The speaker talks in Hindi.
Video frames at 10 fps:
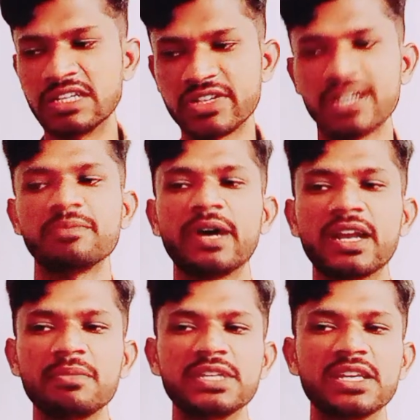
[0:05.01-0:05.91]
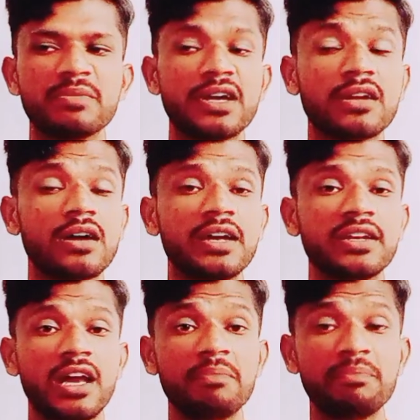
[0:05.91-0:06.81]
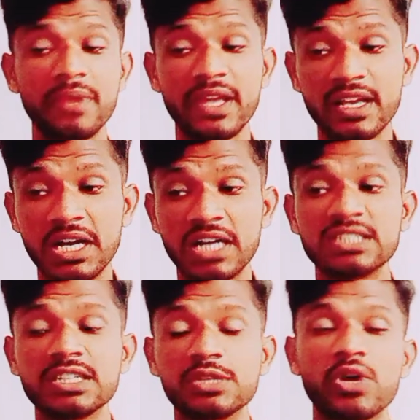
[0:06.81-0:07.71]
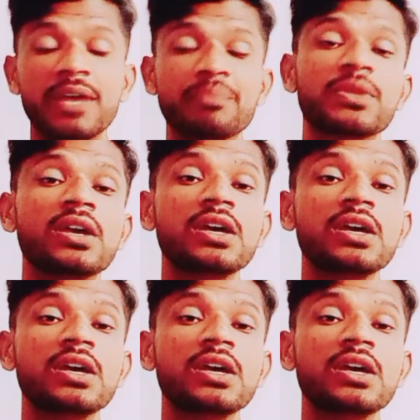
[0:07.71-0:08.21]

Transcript: आज रात 12 बजे इमरान खान अपने घर से जो है